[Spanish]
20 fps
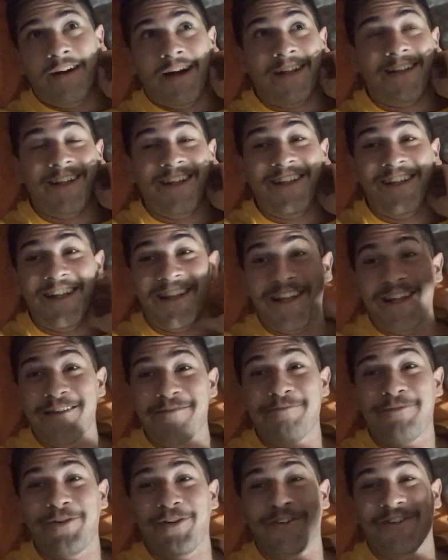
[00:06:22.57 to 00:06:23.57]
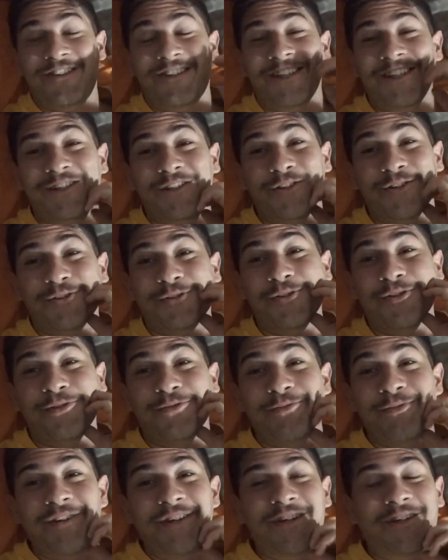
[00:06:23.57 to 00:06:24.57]
bastante tiempo sin subir
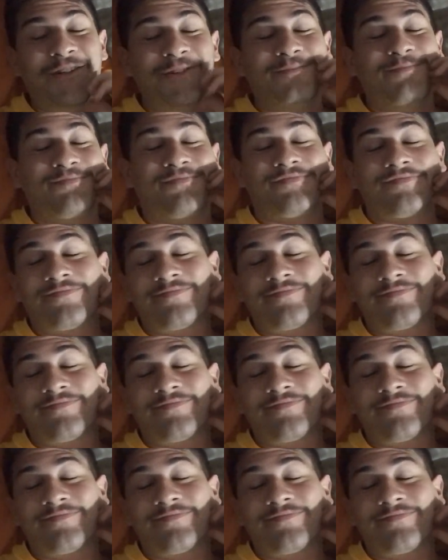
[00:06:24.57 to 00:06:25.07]
un video.